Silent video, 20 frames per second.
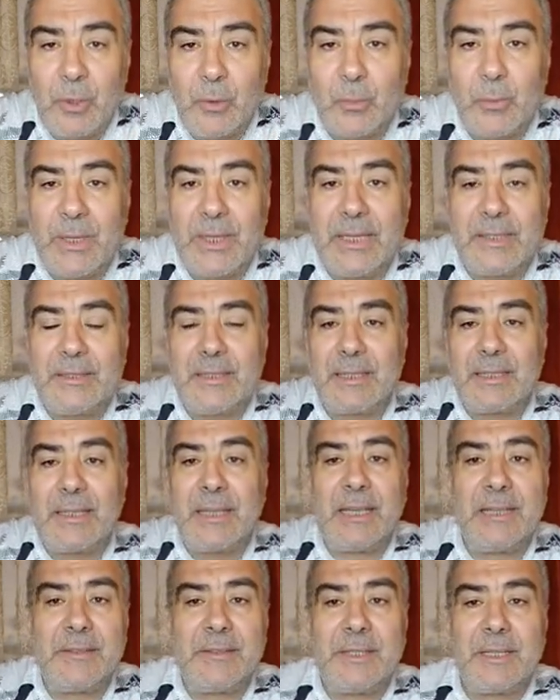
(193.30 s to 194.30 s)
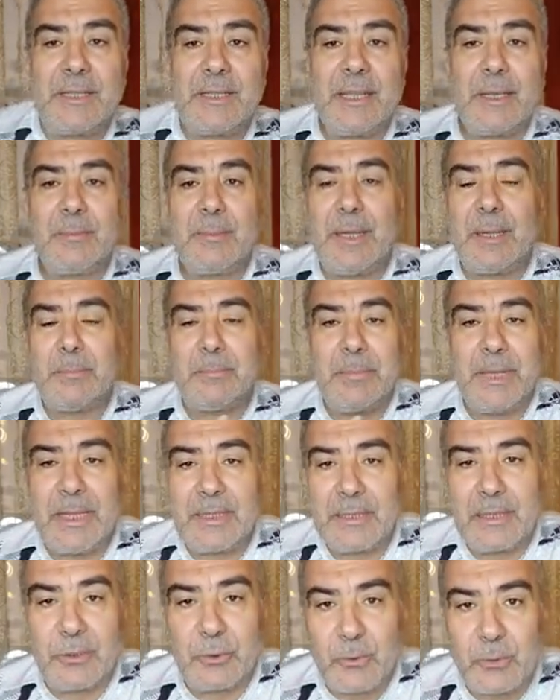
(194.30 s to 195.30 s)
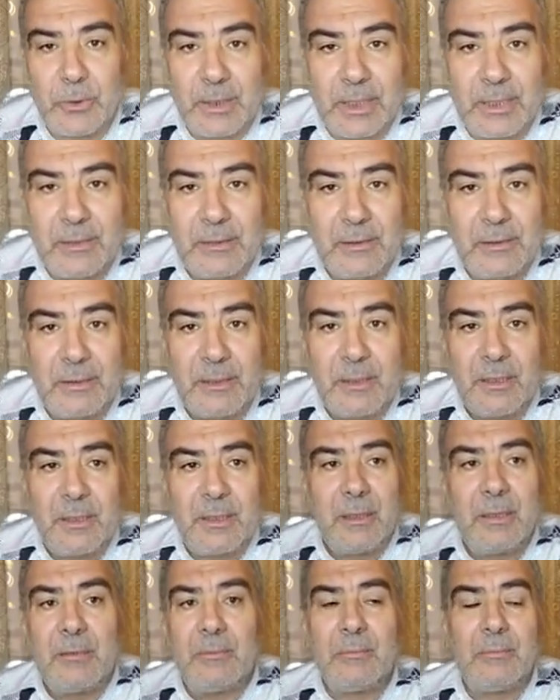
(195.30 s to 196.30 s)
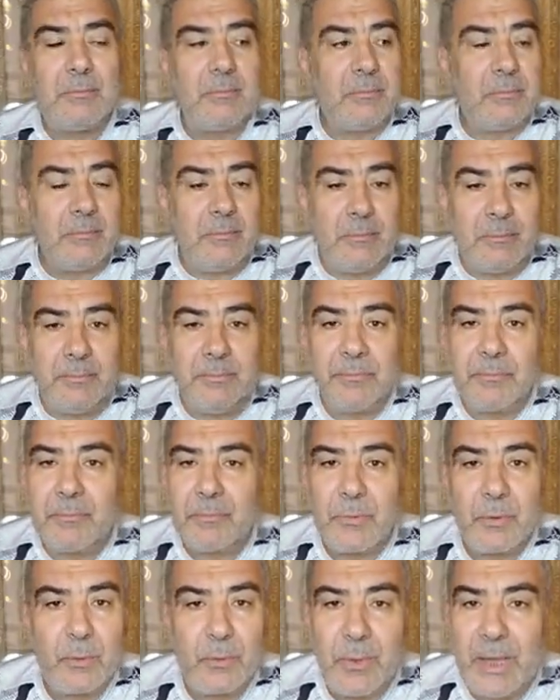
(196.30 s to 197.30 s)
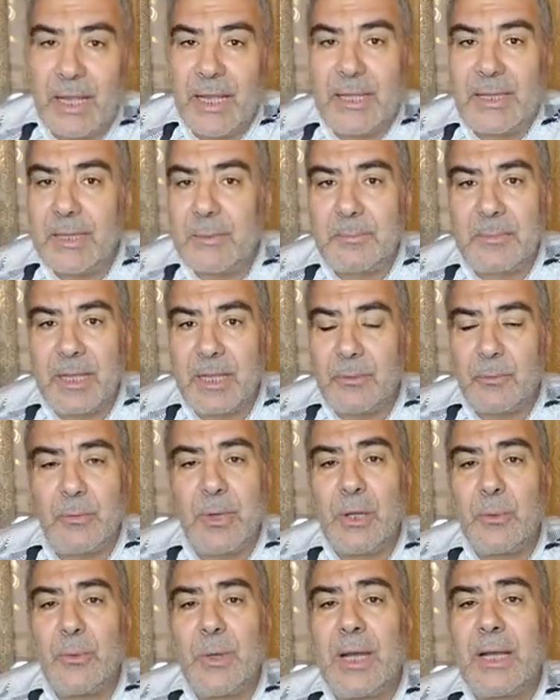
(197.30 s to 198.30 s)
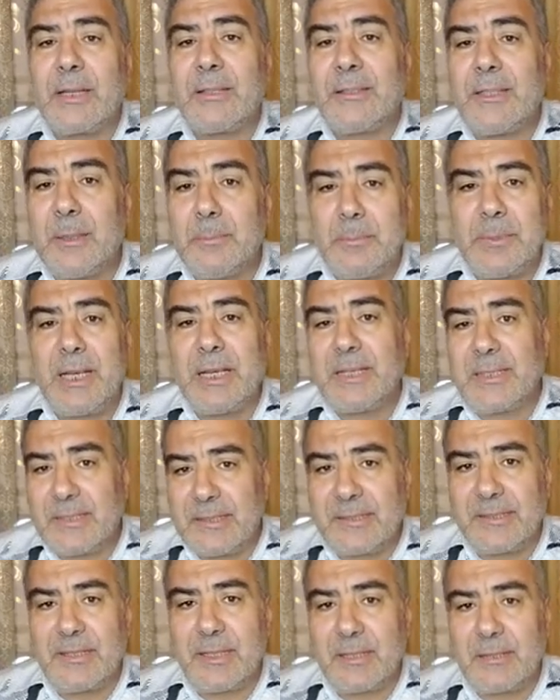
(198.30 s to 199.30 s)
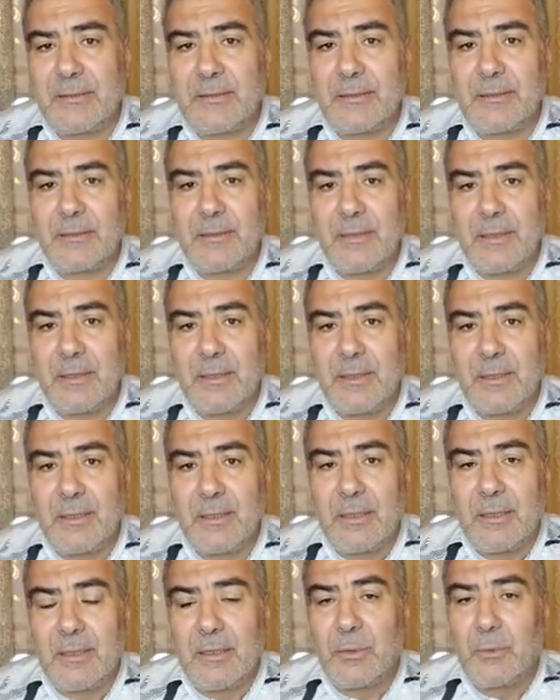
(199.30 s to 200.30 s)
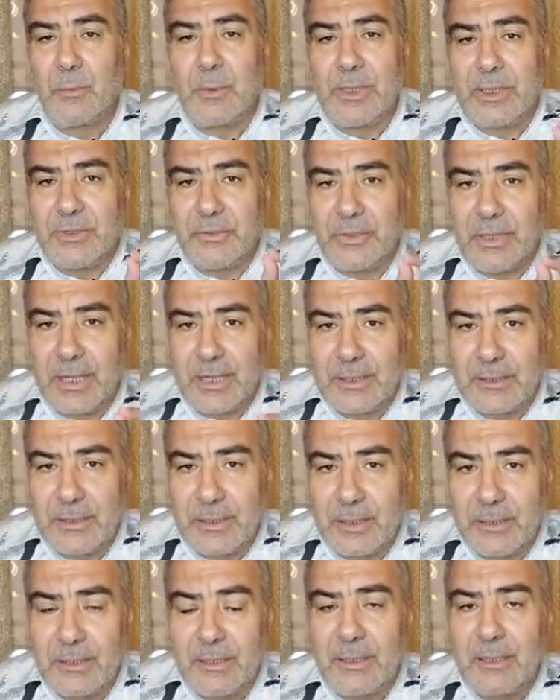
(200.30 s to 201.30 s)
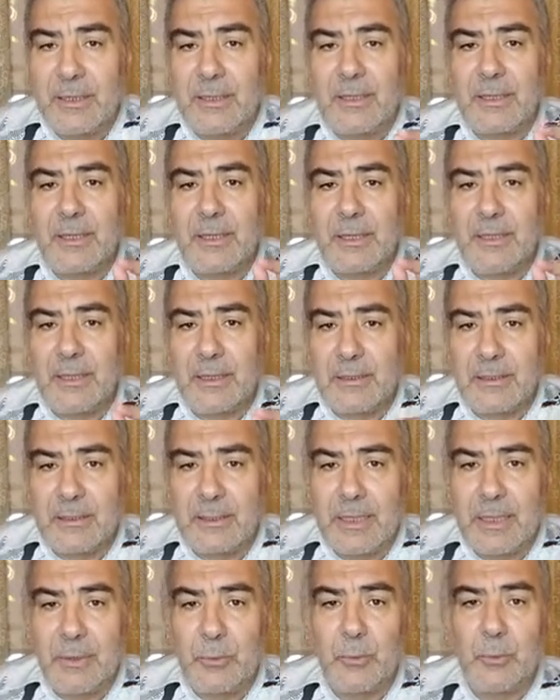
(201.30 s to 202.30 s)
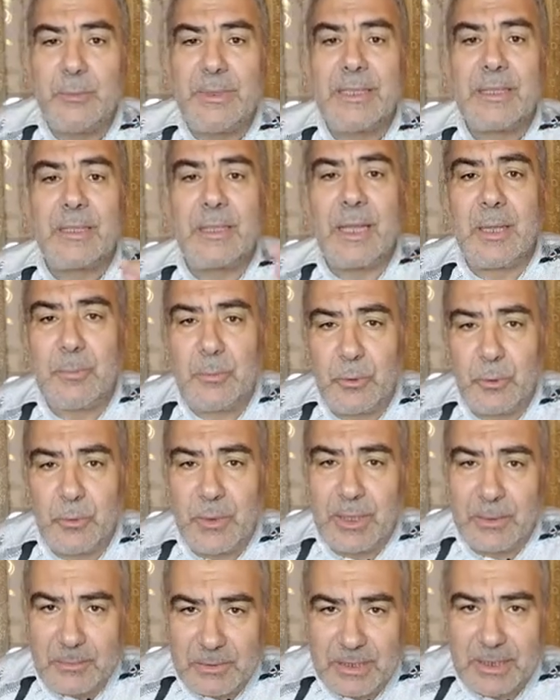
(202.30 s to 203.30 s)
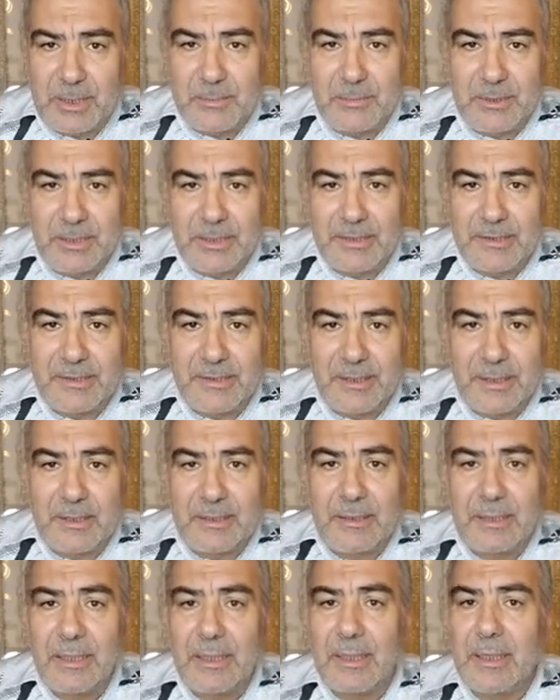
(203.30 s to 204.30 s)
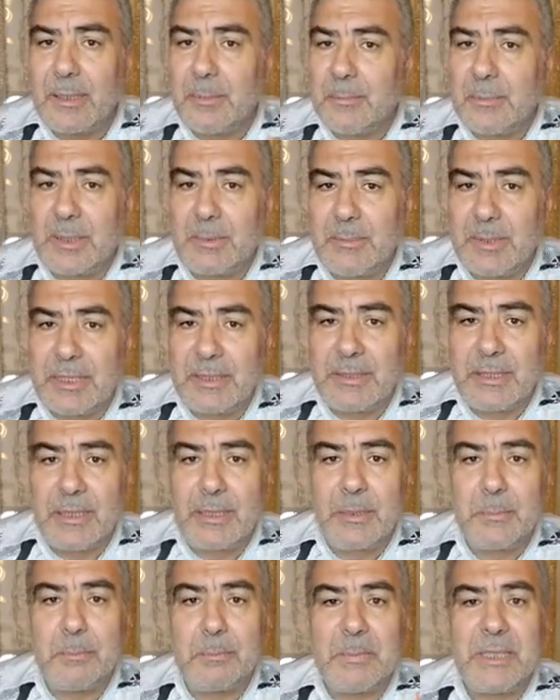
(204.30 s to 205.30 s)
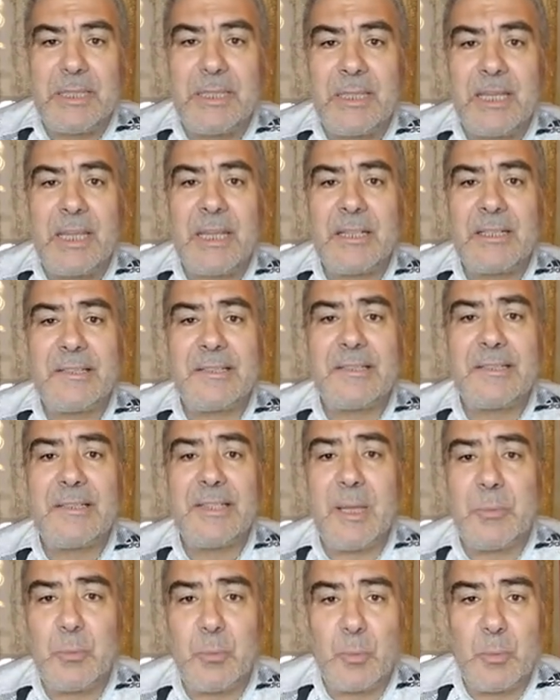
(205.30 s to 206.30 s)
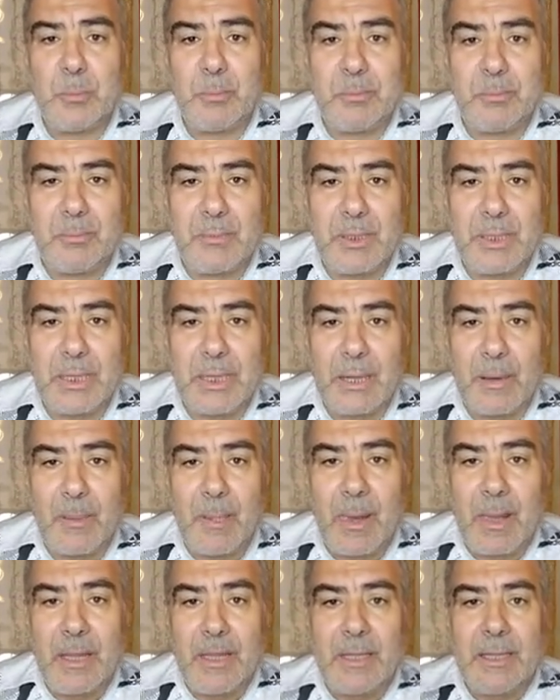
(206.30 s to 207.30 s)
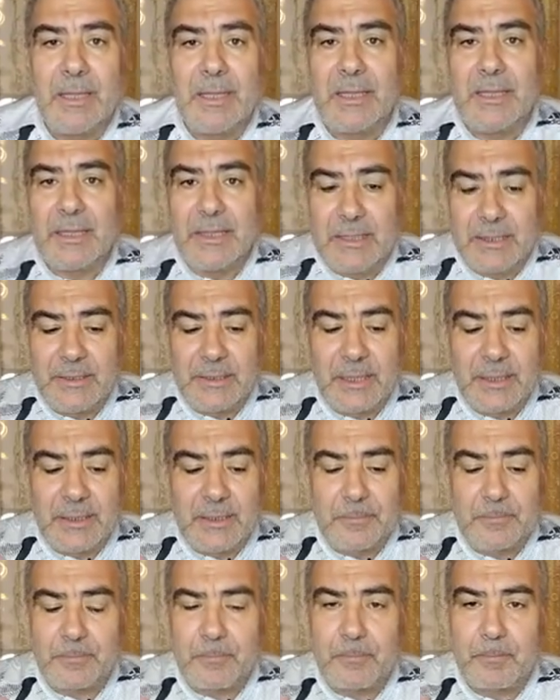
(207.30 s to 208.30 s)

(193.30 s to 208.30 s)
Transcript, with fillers: ويتكاثر كما أنبأنا القرآن وعالم وهو أقدم من الإنسان والجنه خلقناه من قبل أي من قبل الإنسان من ماذا؟ من نار السموم إذا